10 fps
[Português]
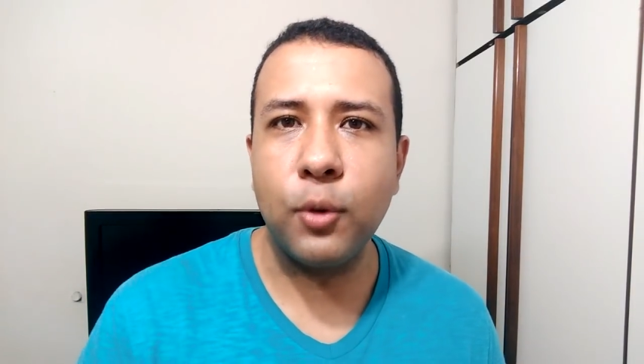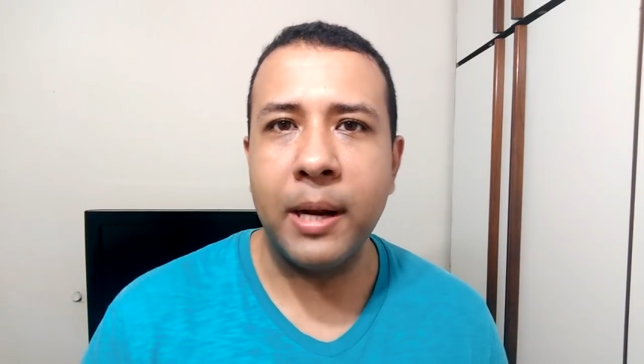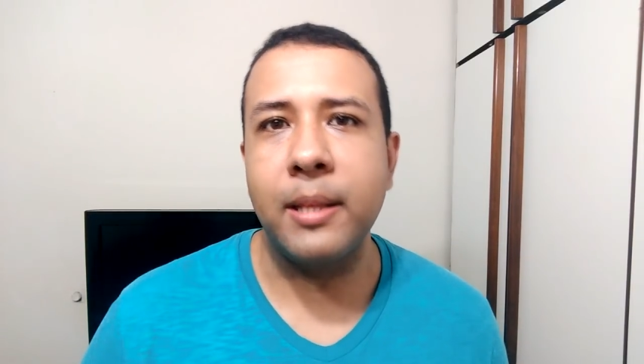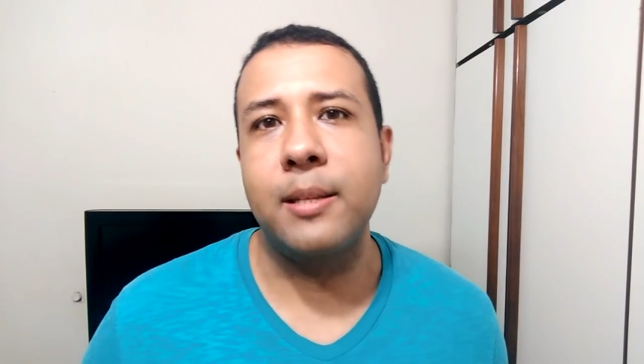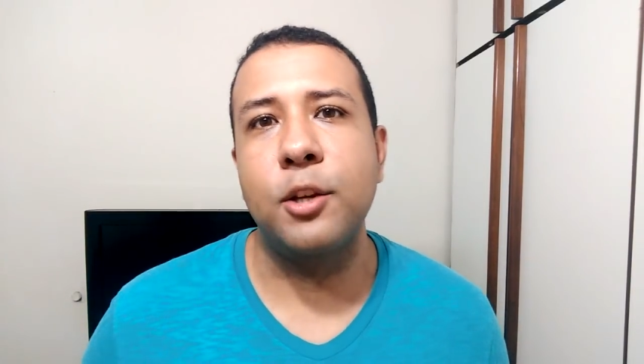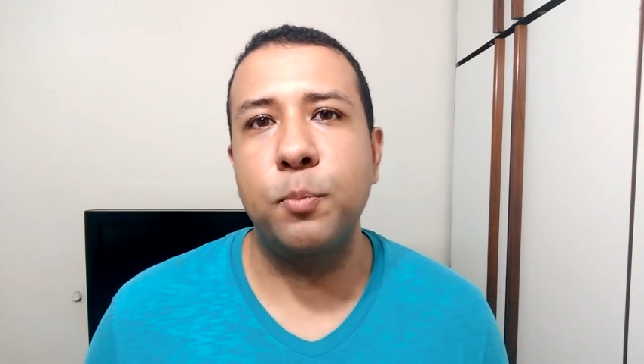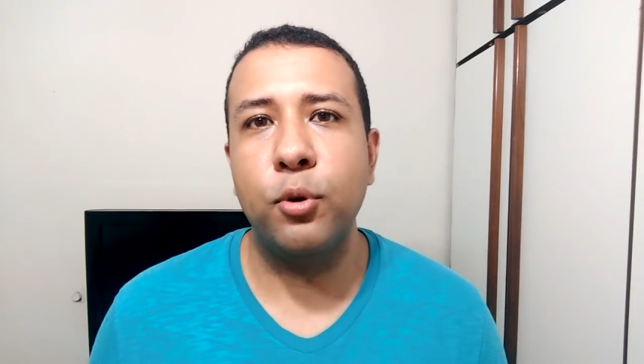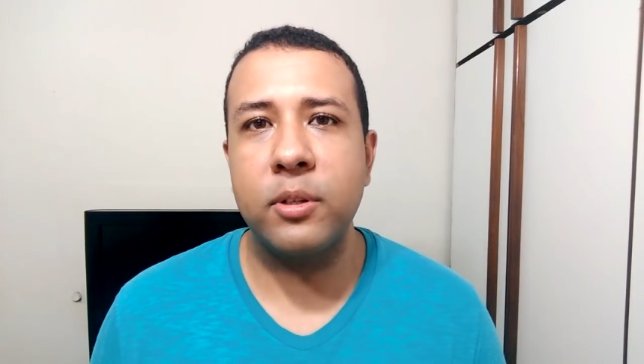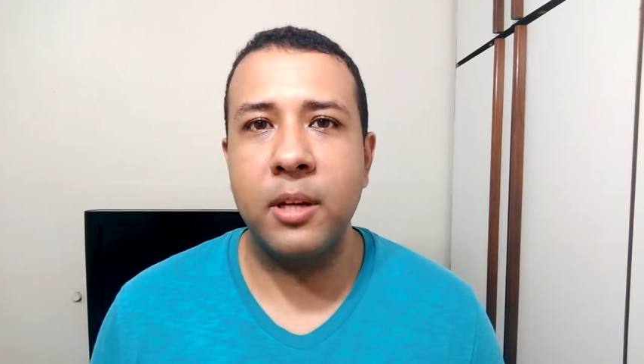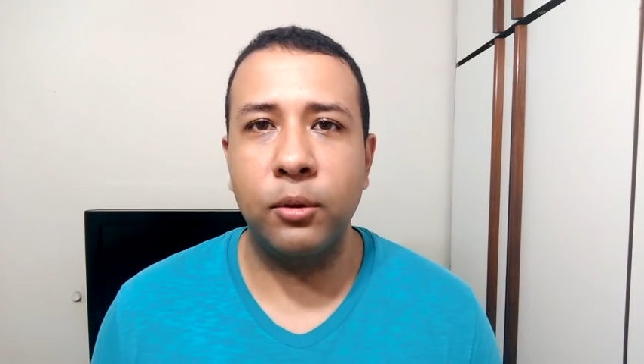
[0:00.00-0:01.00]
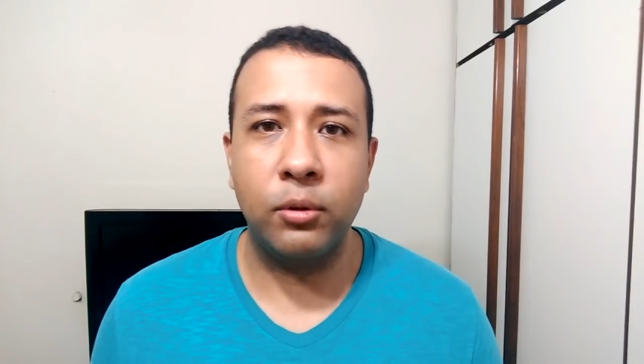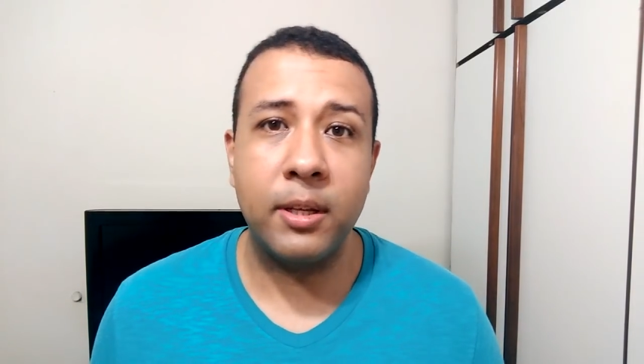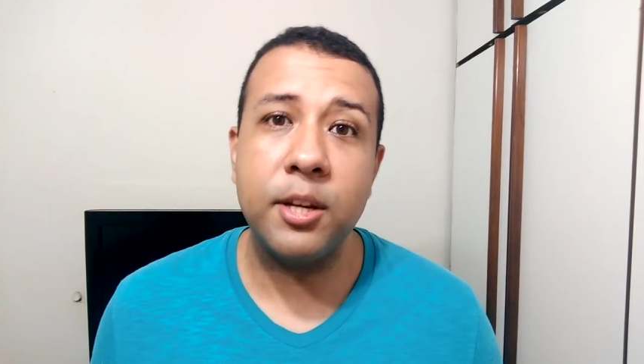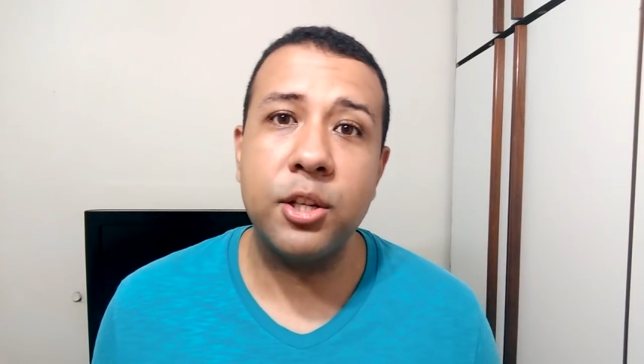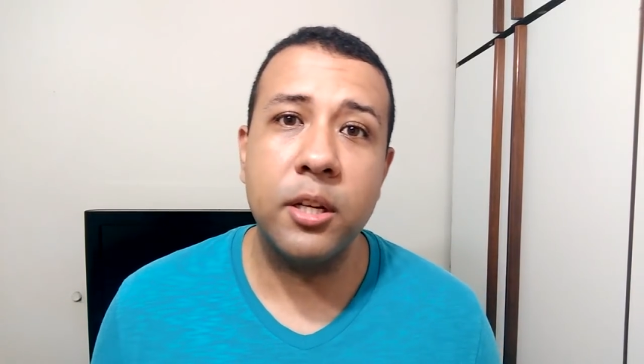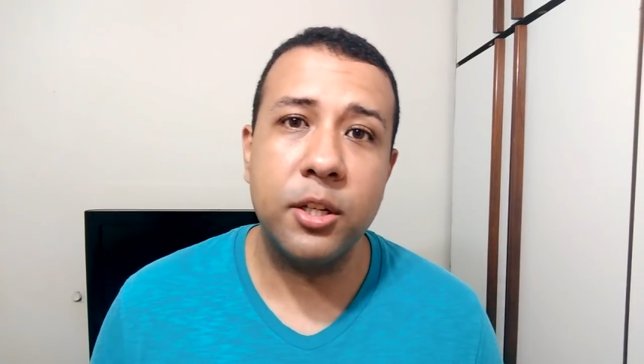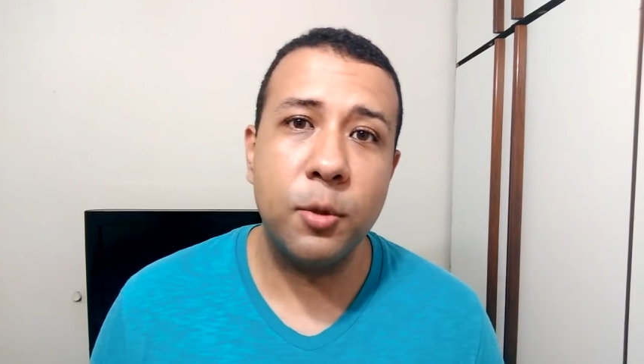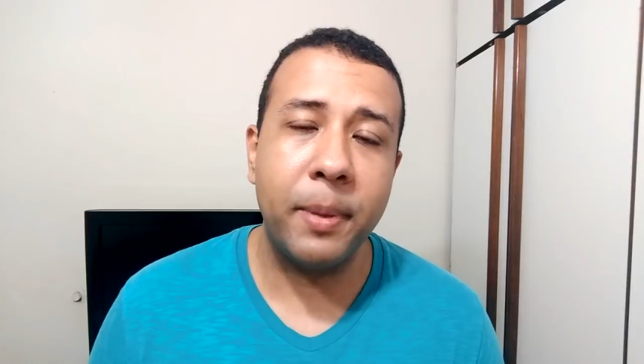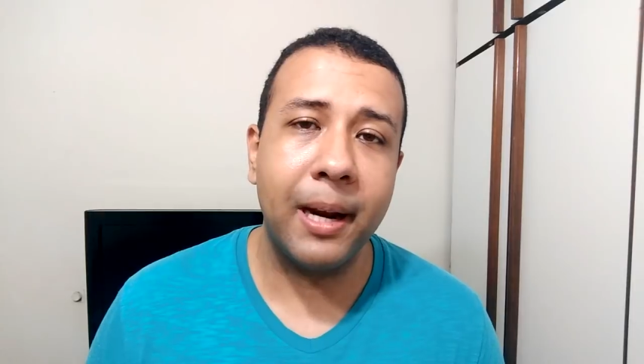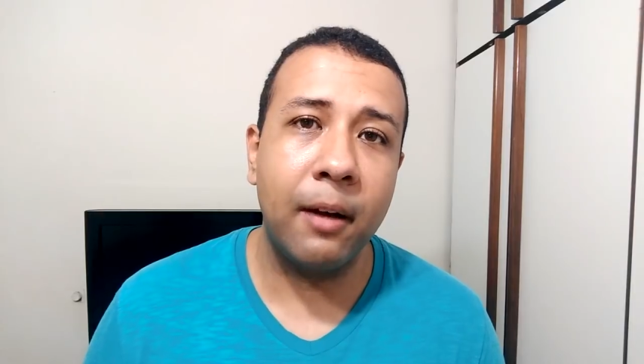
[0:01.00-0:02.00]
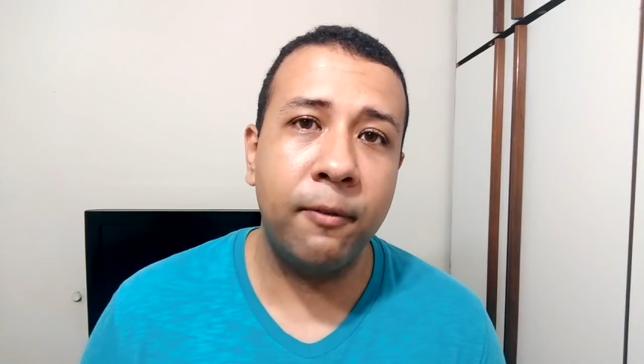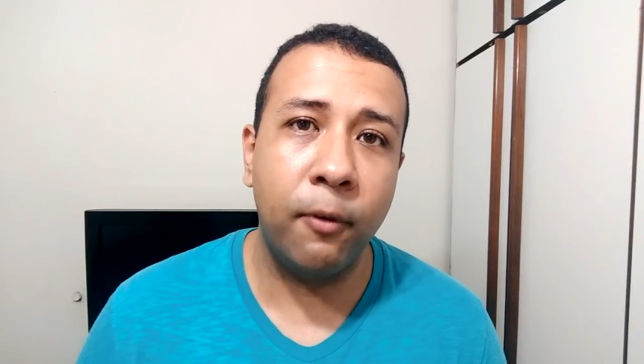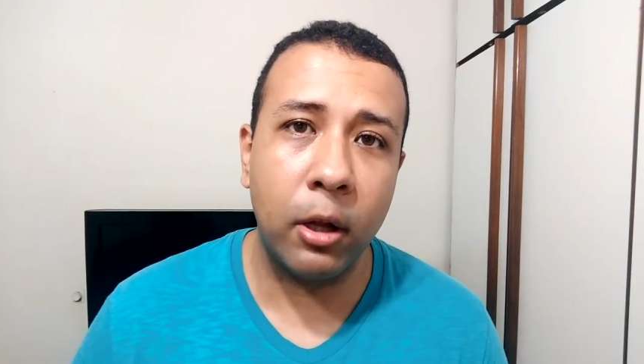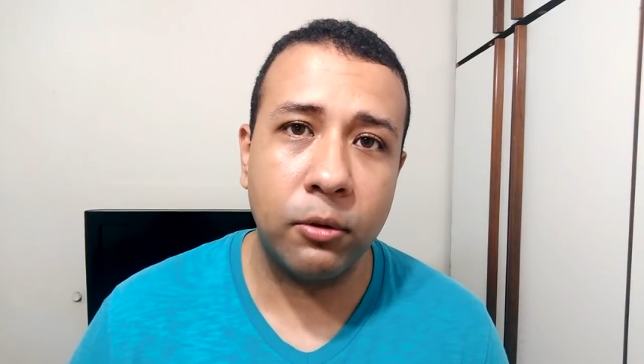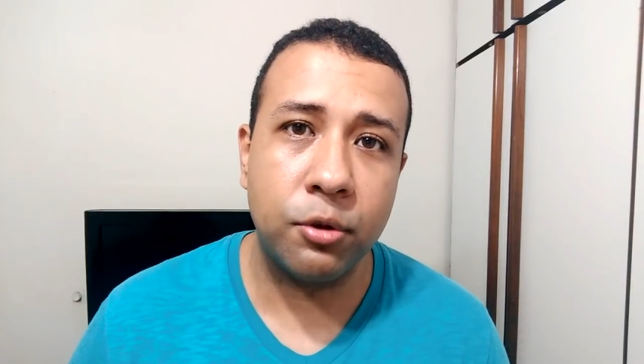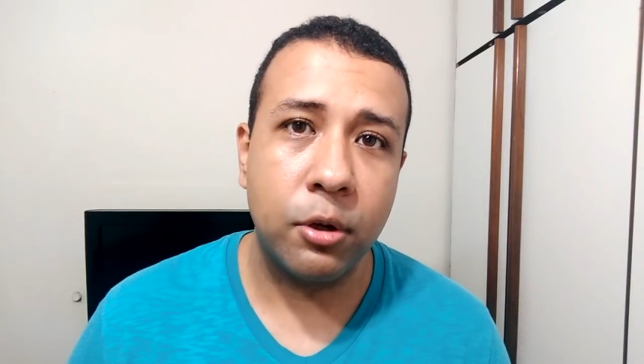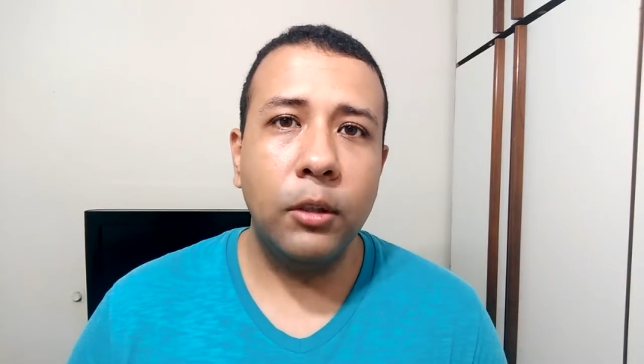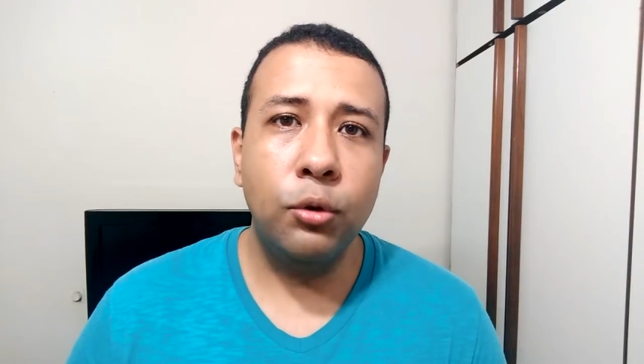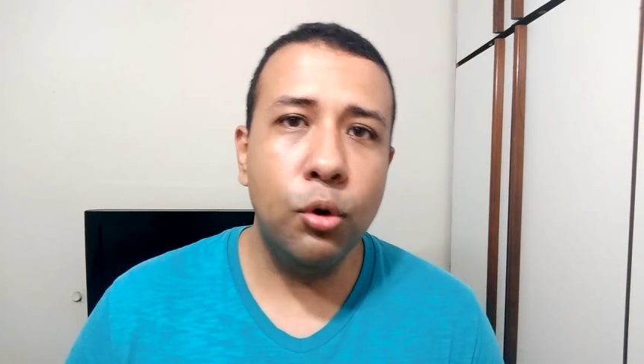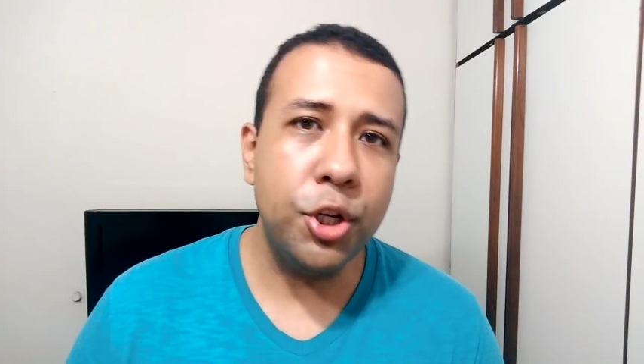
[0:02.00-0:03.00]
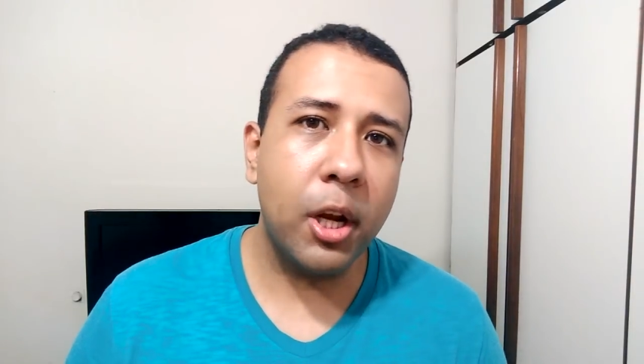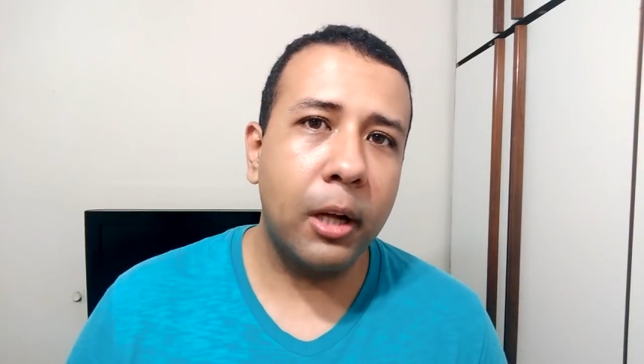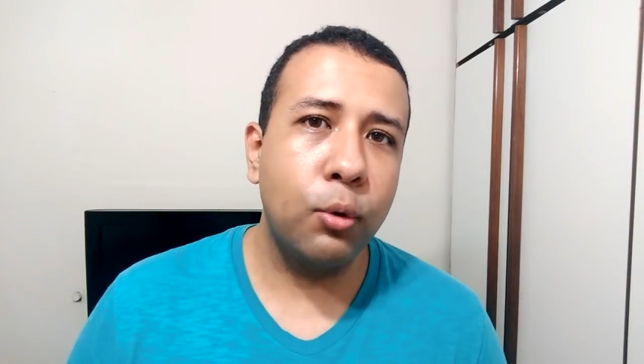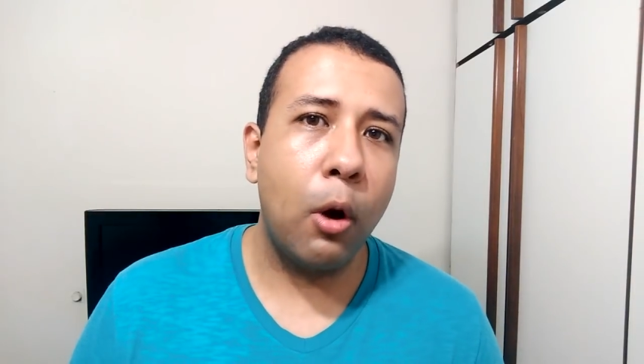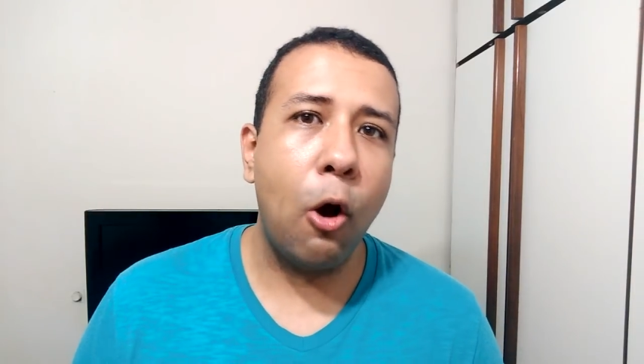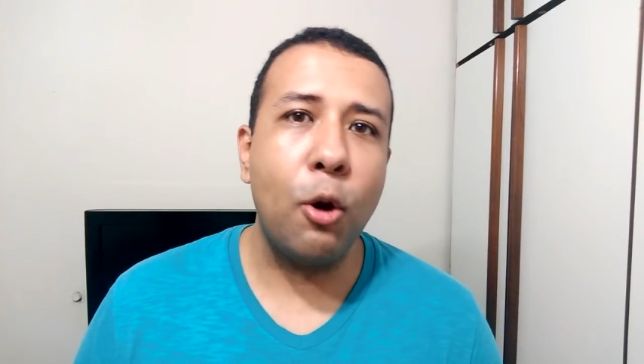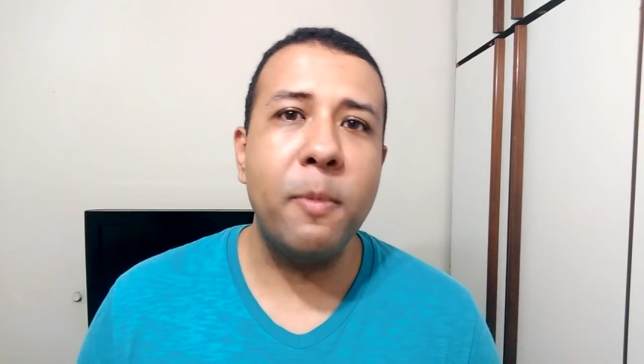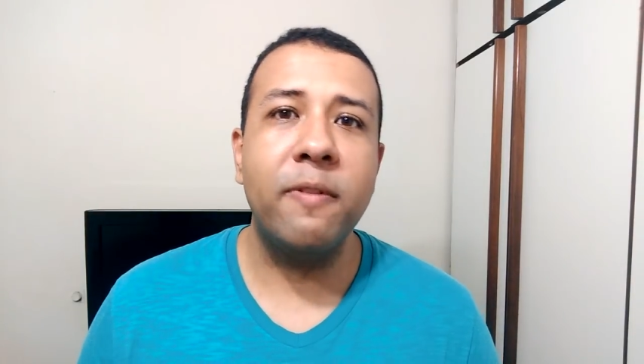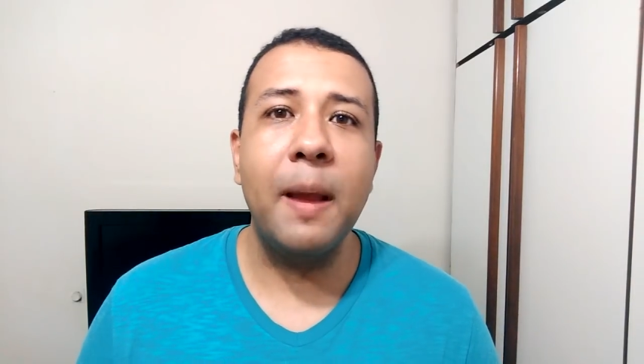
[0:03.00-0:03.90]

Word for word: 47%, tem chance de pegar votos do Geraldo Alckmin,